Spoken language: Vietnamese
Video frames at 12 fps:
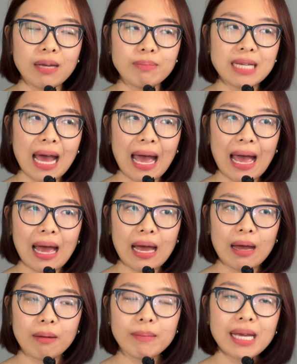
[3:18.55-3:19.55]
bài kiểm tra
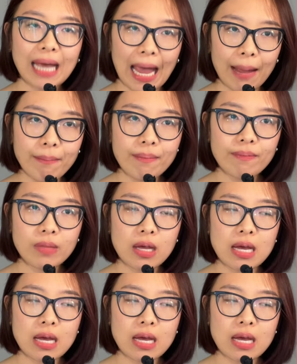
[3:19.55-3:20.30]
bị kém,